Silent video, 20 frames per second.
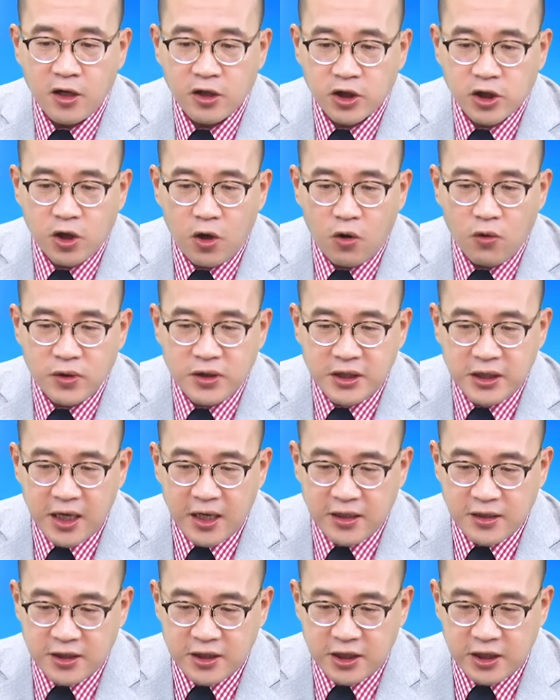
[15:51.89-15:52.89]
周
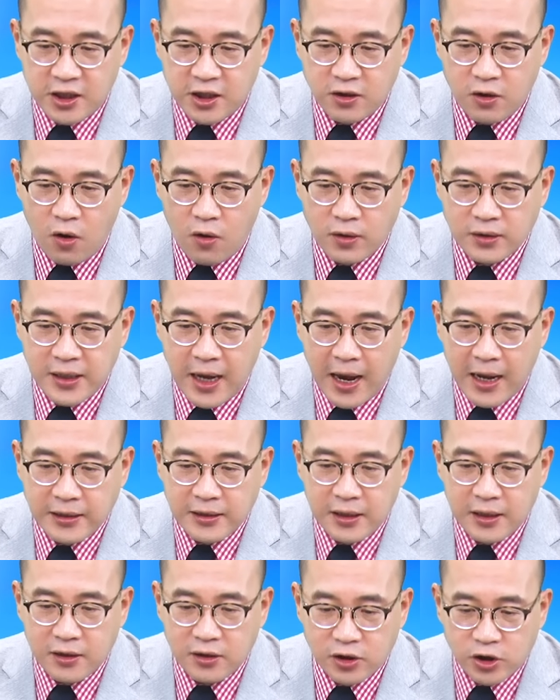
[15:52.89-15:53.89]
线起攻，它
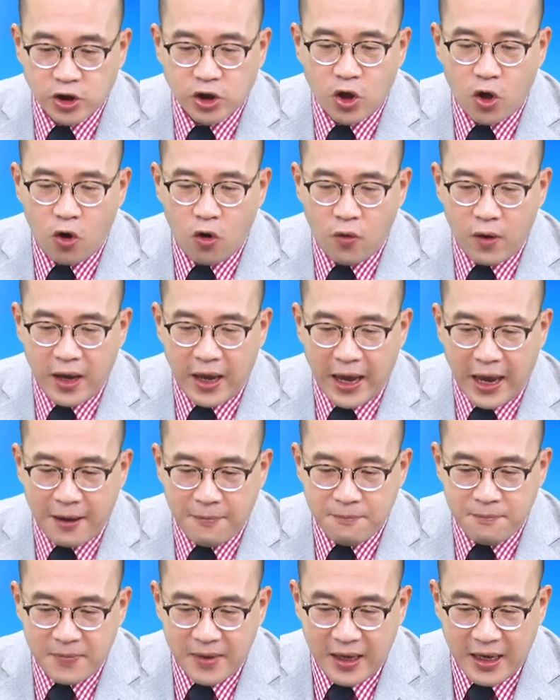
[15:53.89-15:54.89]
的周
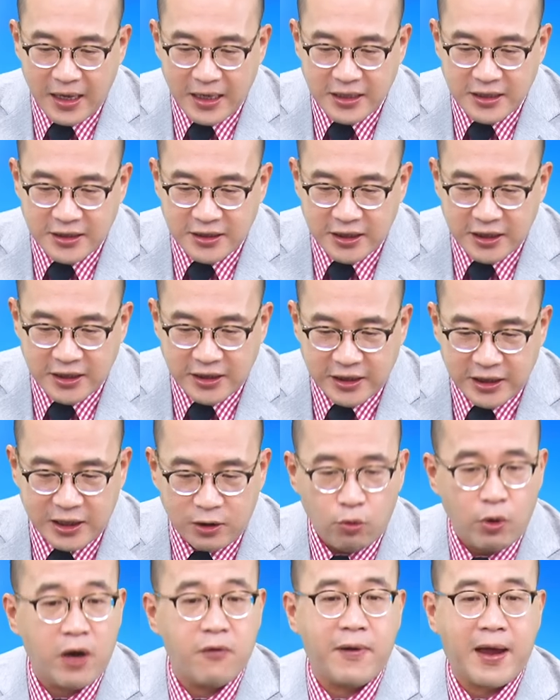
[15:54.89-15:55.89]

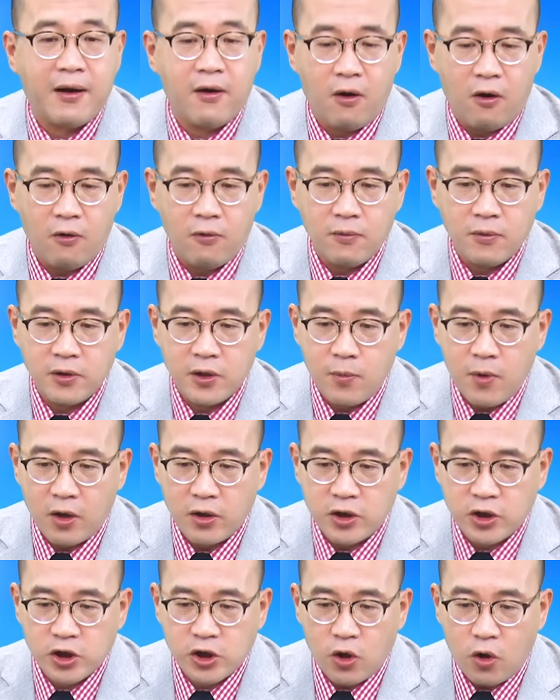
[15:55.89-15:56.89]
MACD 会翻红，有没
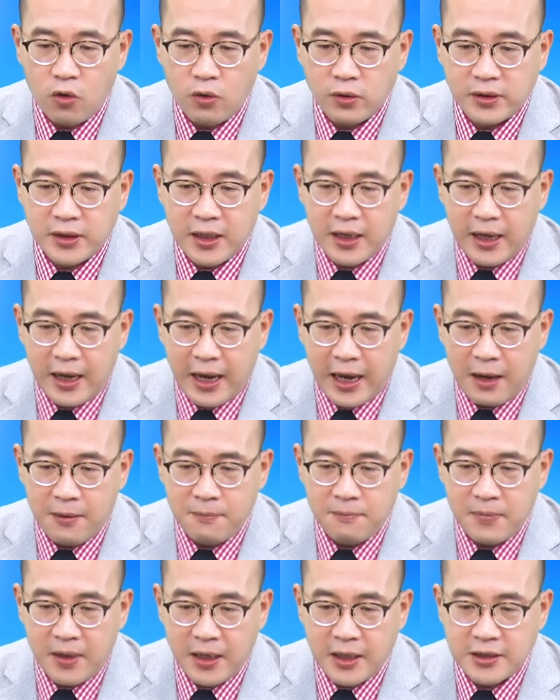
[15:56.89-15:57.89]
有？周的
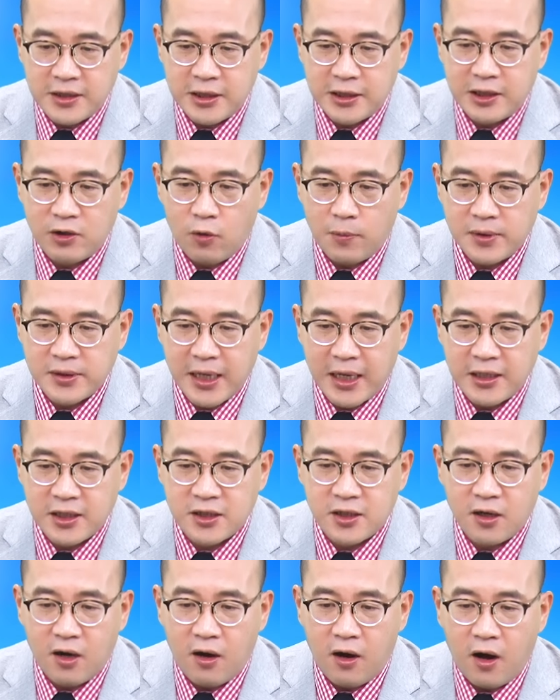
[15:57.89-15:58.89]
MACD， 我们再一
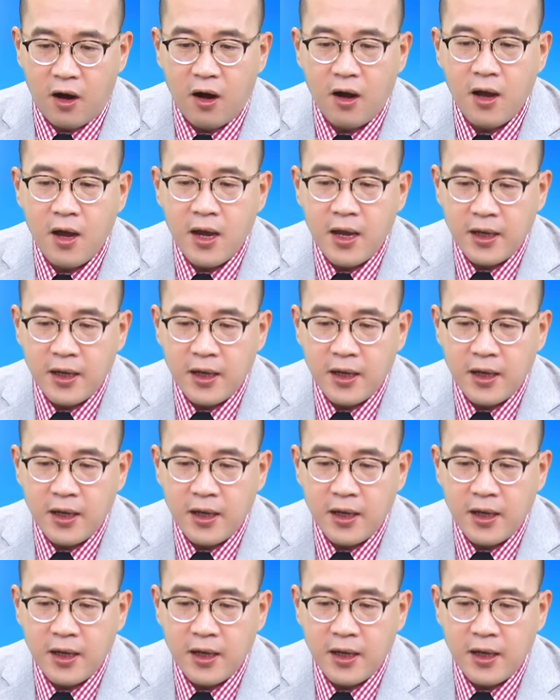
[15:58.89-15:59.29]
次哦哈。